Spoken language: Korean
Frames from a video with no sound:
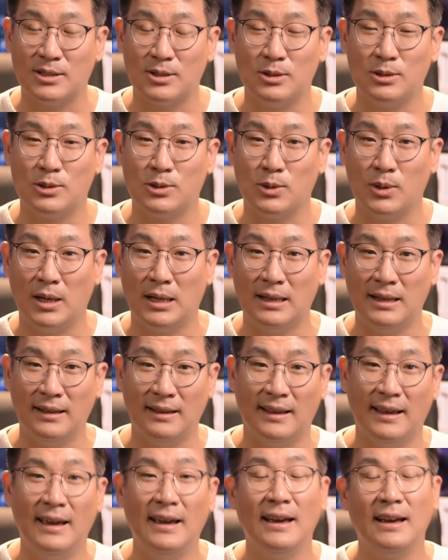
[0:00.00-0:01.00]
쓸 수
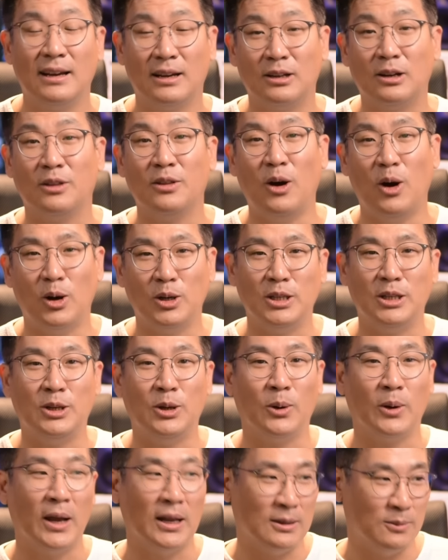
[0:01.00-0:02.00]
있는 그런
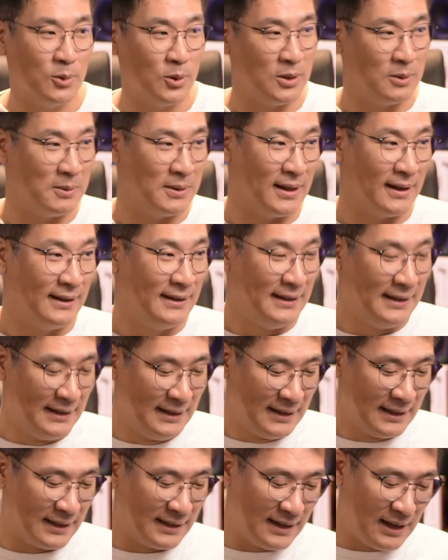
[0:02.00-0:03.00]
어린이용 헤드폰입니다.
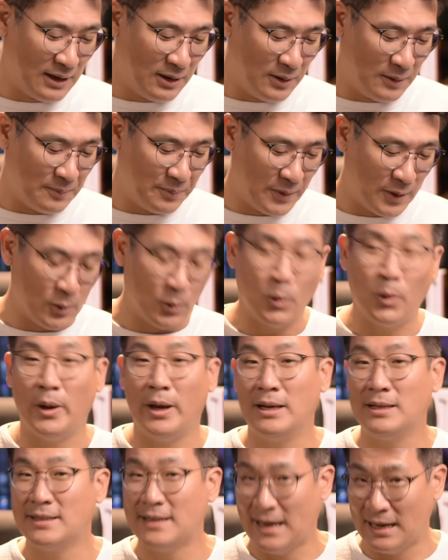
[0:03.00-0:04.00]
그래요.
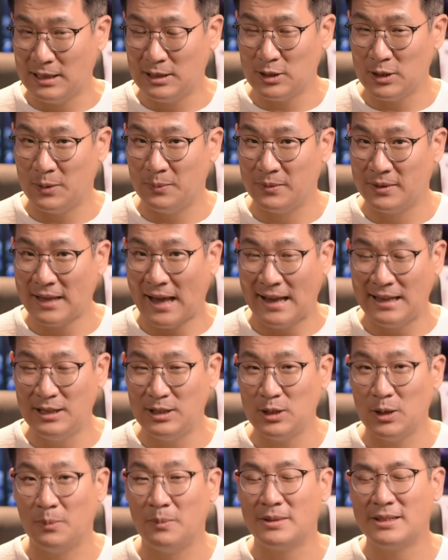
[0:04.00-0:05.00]
요거의 장점,
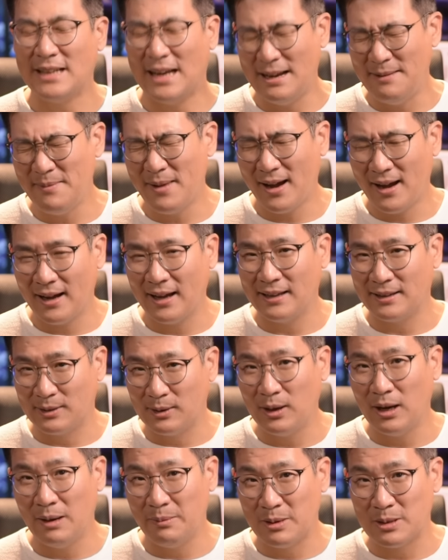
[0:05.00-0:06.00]
단점 짤막하게
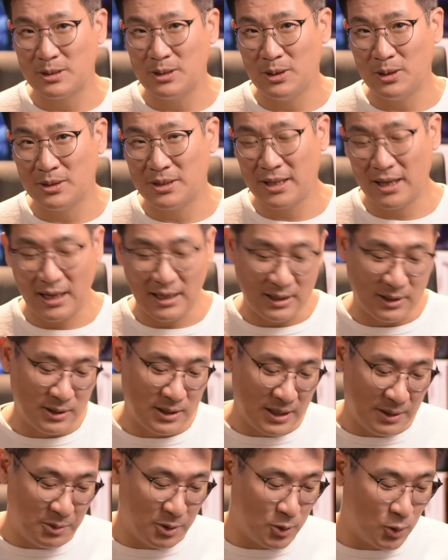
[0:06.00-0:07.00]
들어가면서 제가
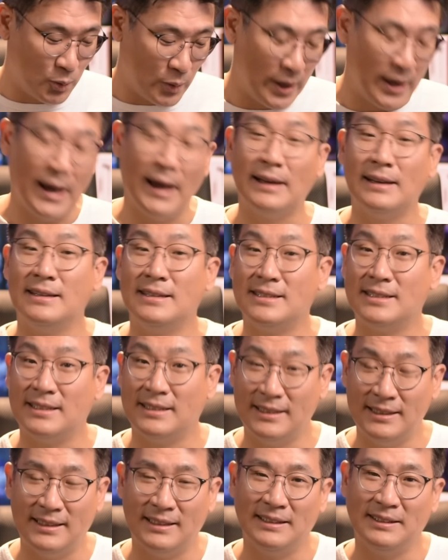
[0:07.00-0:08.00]
이걸 리뷰를 왜
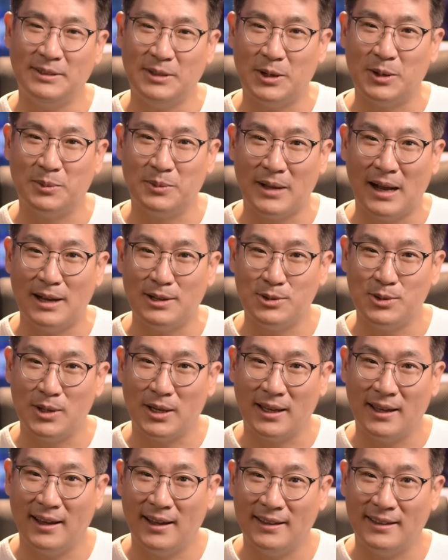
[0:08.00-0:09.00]
하는지를 여러분들 알 수
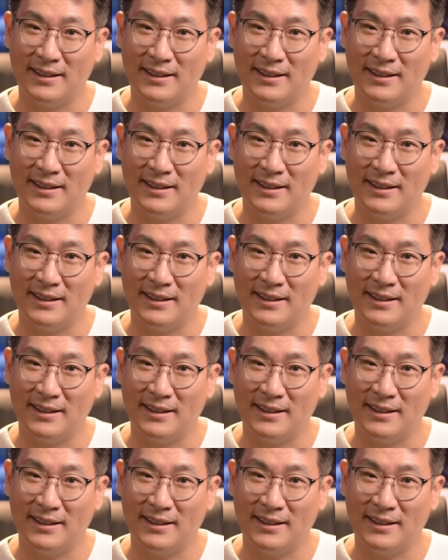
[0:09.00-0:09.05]
있게 해